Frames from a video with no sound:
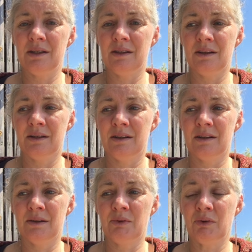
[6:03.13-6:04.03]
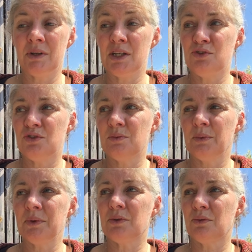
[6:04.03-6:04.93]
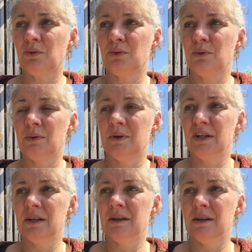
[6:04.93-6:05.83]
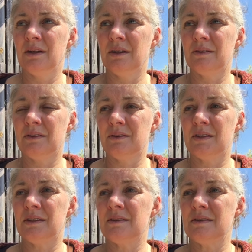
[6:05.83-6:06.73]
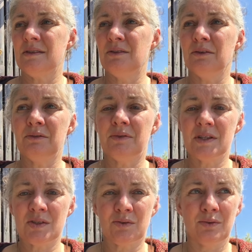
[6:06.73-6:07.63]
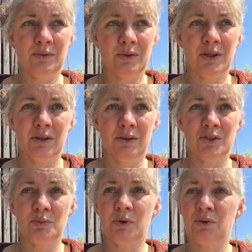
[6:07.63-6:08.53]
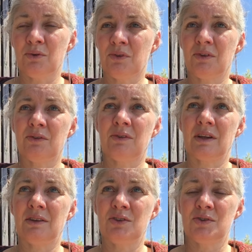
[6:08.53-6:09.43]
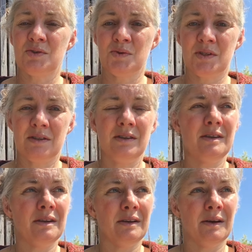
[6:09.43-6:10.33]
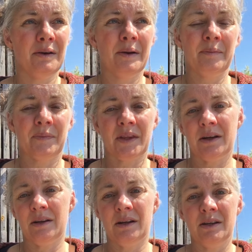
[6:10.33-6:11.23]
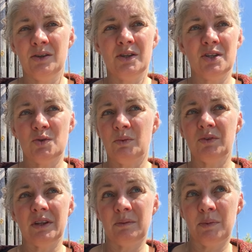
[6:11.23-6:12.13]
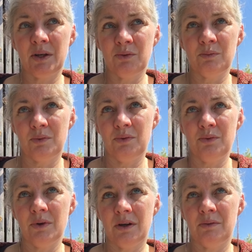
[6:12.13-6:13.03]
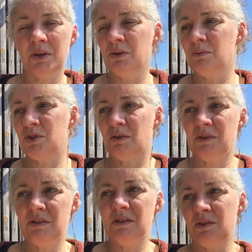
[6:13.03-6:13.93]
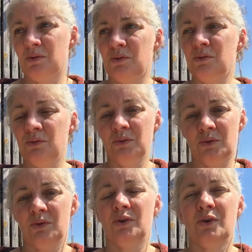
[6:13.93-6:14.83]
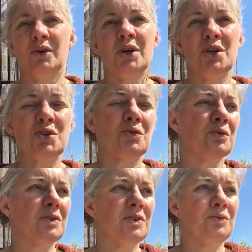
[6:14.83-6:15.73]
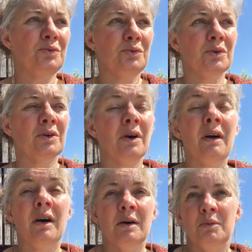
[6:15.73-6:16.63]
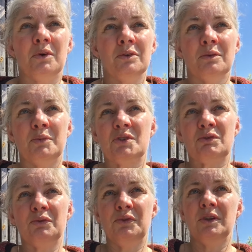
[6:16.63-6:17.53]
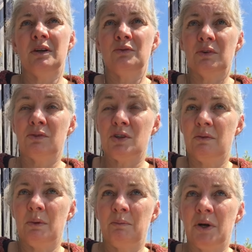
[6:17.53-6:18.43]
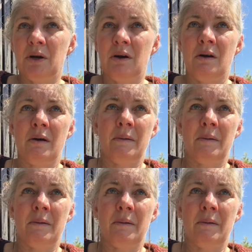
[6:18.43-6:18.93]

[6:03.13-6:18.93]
et, euh, justement, ben, que cet incident fasse que euh, je prends conscience de certaines choses aussi. Et, je et, je m'entête pas non plus à dire non, mais j'avais dit que, donc je continue. non, parce qu'au final, de toute façon, j'avais même pas.